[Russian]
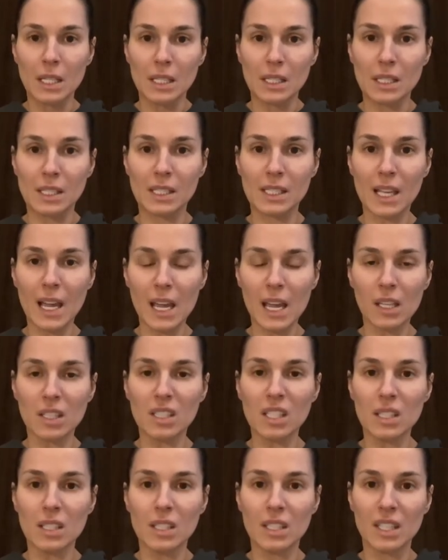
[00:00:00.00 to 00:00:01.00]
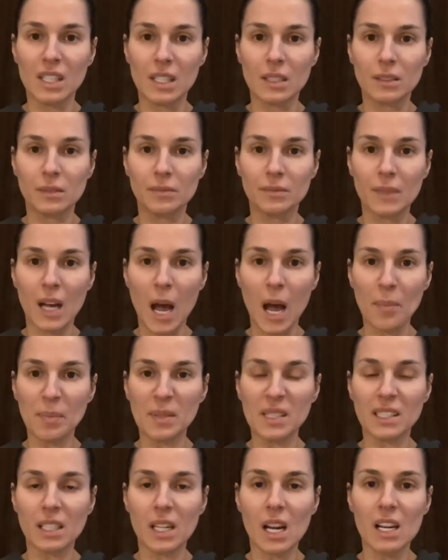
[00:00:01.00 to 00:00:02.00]
За эти дни
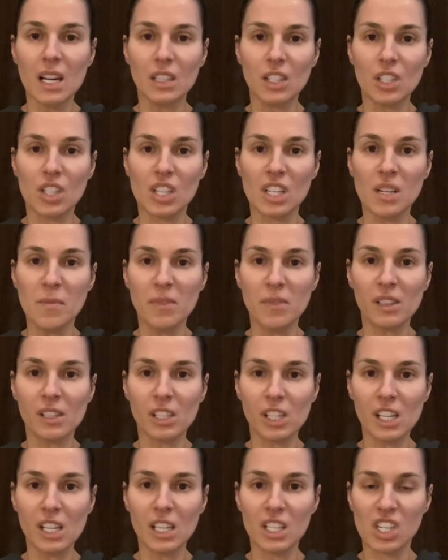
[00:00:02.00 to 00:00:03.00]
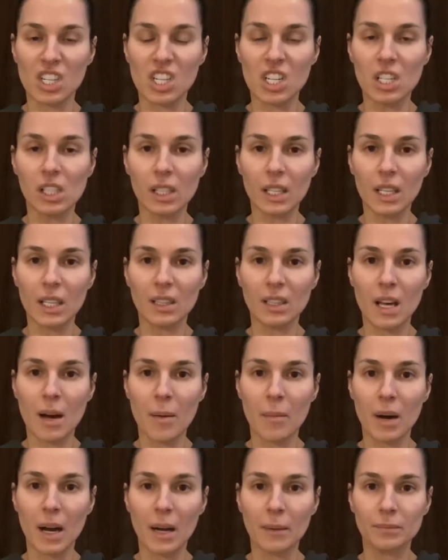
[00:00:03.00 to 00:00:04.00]
обстреляны жилые
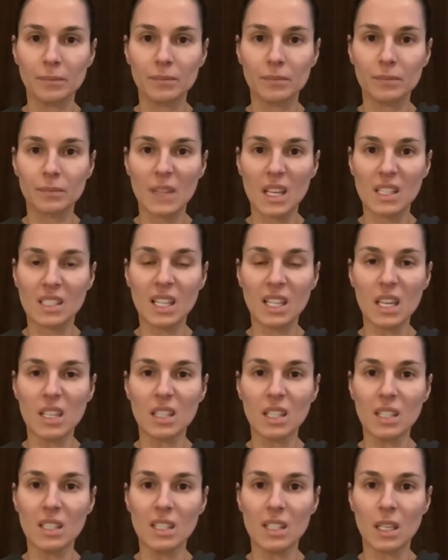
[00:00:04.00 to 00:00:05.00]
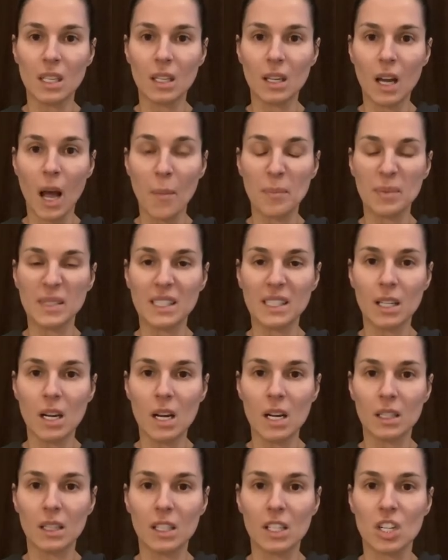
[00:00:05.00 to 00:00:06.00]
дома – за эти дни
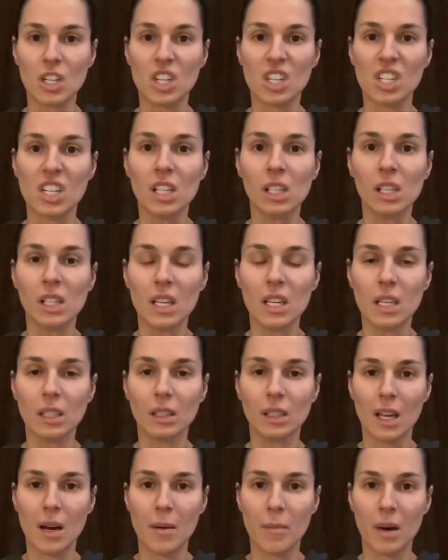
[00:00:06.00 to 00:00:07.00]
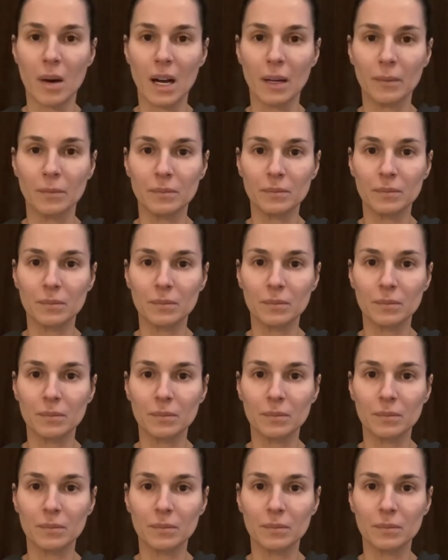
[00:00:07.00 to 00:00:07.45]
обстреляны жилые дома.